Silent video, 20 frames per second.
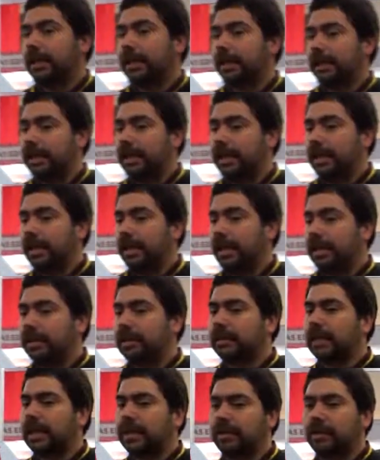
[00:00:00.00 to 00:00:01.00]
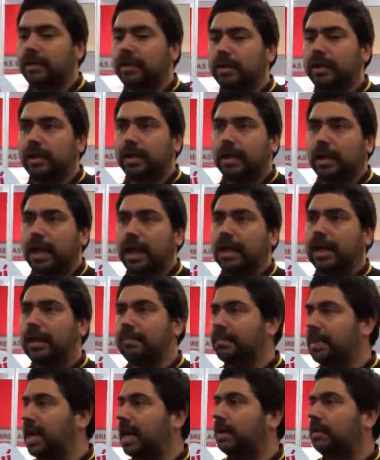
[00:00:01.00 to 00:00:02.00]
Y esa tradición ha
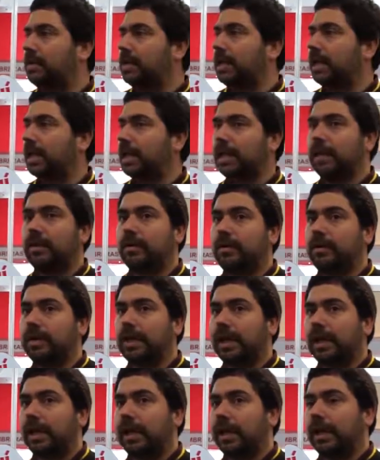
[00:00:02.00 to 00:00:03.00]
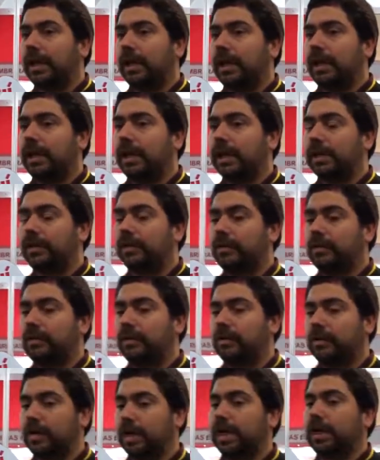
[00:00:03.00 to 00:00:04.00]
cambiado el día de hoy y
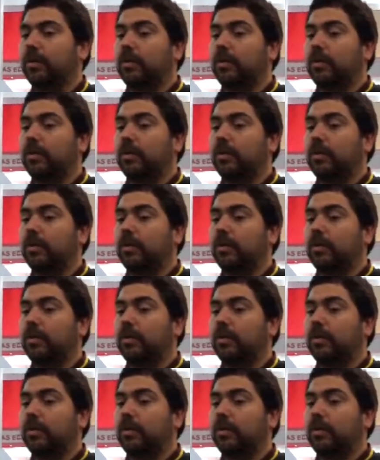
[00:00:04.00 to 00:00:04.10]
eso que